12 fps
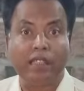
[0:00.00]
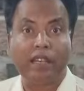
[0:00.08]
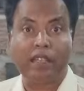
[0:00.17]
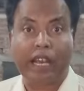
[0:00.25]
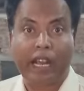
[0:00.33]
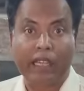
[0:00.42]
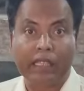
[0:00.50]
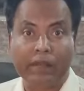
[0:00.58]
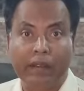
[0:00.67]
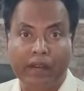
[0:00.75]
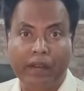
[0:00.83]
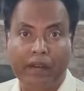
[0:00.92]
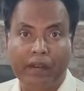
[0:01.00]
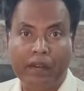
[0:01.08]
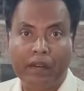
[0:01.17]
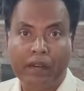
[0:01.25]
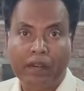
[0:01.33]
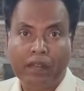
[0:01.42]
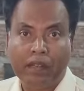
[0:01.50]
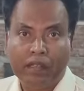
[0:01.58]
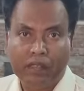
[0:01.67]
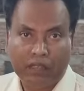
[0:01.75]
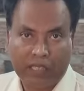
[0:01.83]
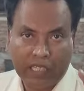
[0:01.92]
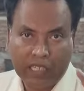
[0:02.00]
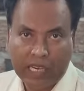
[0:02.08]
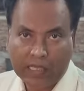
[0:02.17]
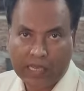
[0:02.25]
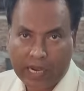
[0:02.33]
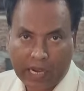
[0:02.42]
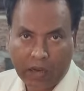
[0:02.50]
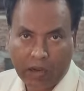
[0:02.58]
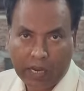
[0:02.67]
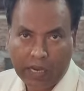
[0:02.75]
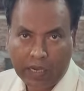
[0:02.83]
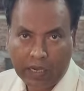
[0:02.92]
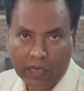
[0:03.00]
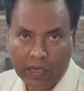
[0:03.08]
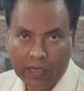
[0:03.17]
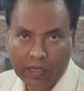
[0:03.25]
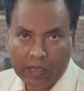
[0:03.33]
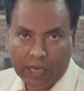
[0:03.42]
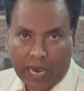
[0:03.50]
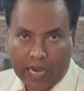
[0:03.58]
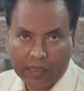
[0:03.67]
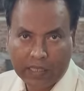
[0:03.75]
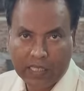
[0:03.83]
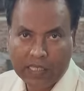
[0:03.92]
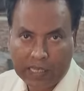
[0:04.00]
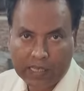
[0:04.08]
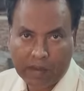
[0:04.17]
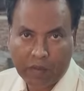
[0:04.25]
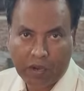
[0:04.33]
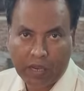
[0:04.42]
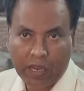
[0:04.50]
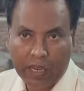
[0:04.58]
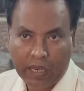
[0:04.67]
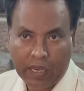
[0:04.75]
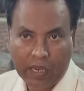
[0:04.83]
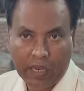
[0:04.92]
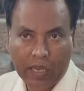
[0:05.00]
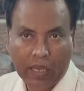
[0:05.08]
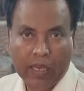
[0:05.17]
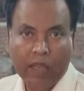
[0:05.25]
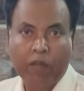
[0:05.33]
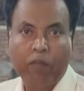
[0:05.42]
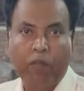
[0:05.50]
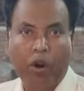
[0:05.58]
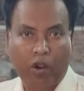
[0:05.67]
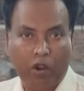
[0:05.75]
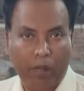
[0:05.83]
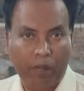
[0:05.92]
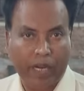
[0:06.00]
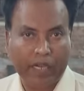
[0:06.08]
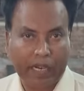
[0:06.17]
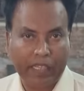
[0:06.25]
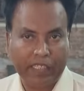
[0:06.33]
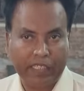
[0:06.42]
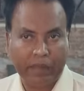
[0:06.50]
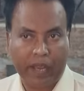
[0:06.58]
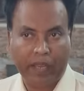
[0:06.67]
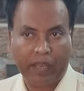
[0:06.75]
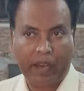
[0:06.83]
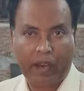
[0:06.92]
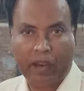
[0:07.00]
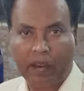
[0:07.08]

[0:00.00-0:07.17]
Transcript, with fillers: হাজার টাকা দিবেন তিরিশ হাজারের লগে আর তিরিশ হাজার বললে বড় ব্যাটারি ইজি বাইকের